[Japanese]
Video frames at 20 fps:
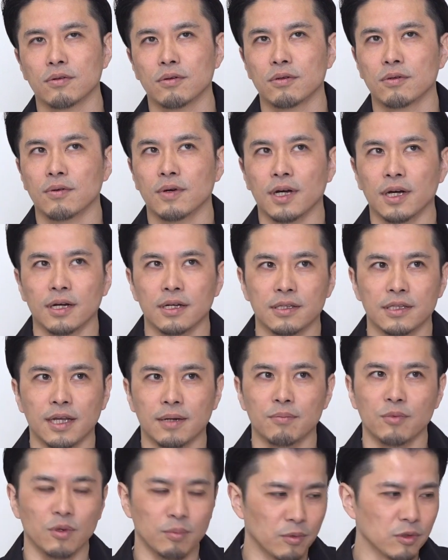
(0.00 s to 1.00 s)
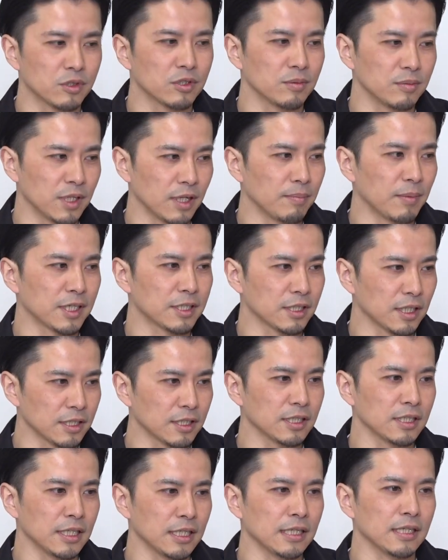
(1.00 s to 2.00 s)
頃は何本も潰れました
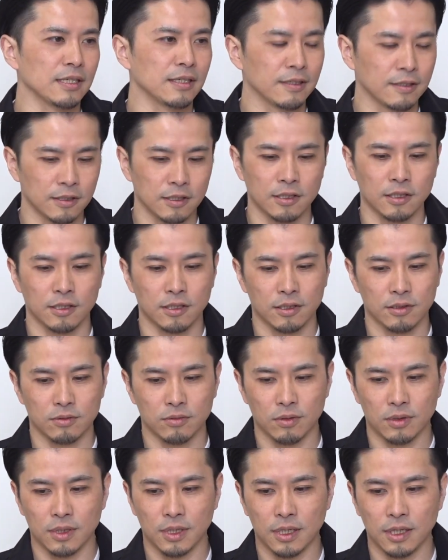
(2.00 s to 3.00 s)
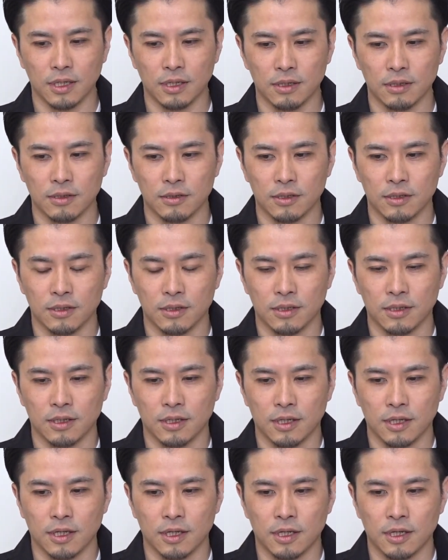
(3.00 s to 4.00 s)
し、うん、それで
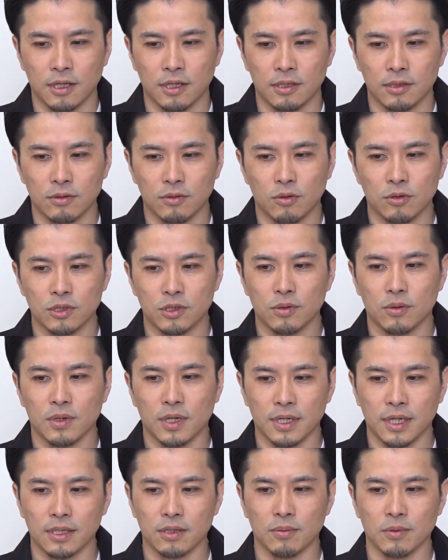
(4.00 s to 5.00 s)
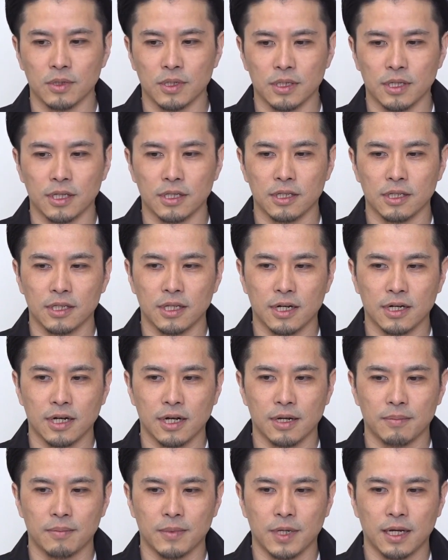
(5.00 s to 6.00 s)
どうしようかなと思っててで
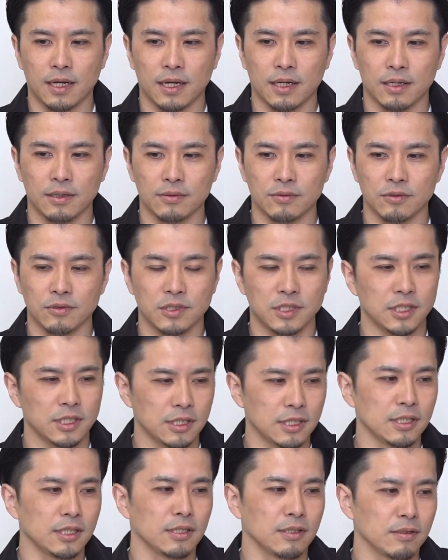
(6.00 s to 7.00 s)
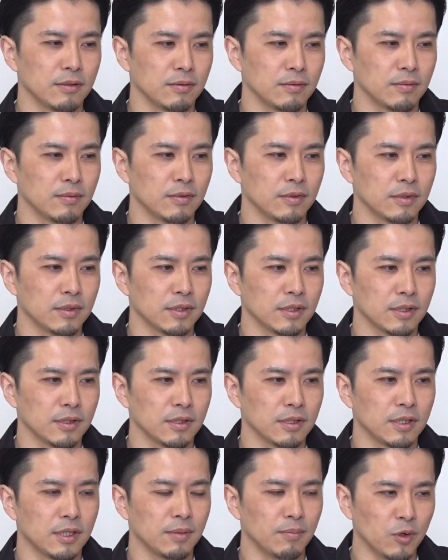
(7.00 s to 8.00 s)
仲間うち
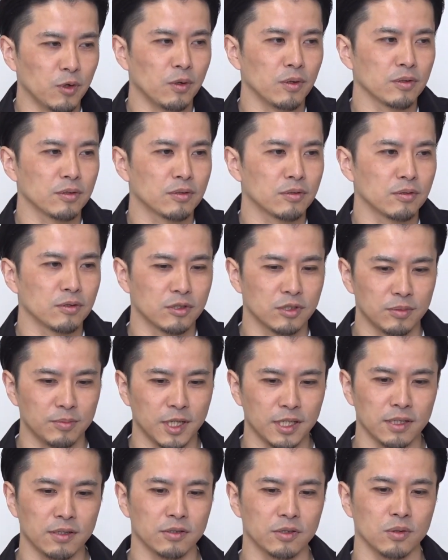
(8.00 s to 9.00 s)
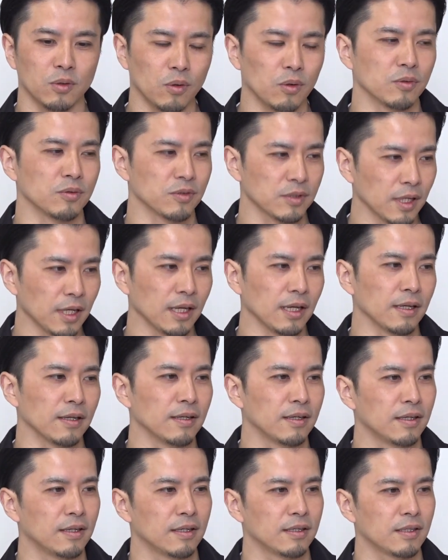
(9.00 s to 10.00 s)
でもその潰れてる人が多くて、ね、
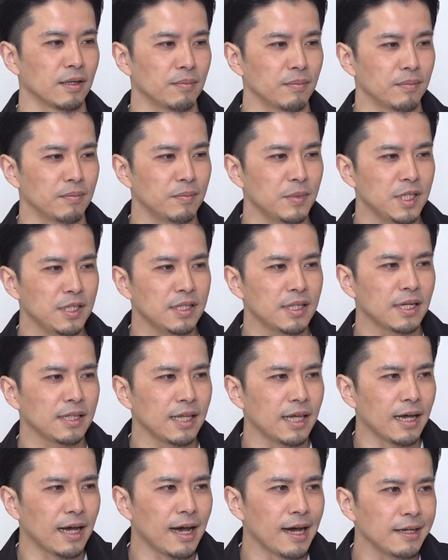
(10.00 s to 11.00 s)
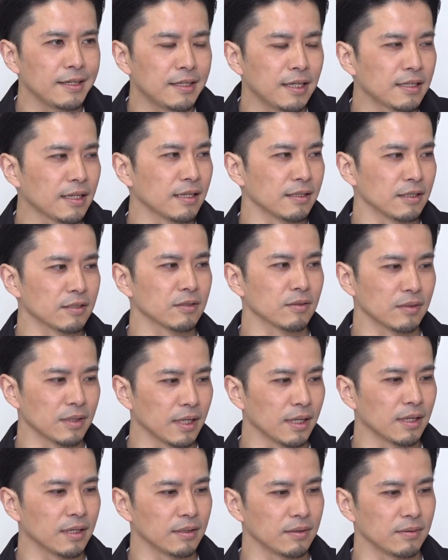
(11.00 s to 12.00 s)
みんなね空いてたんですよ
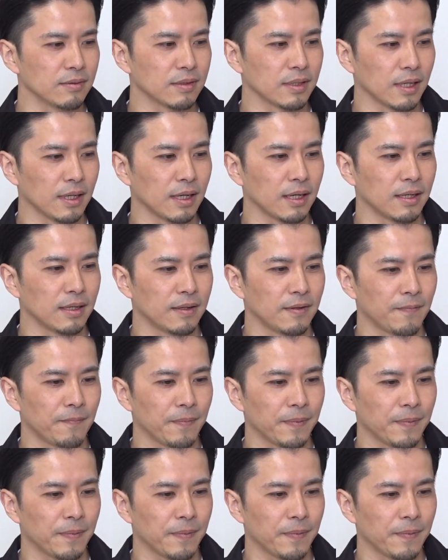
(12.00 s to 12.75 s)
ね言ったら。あ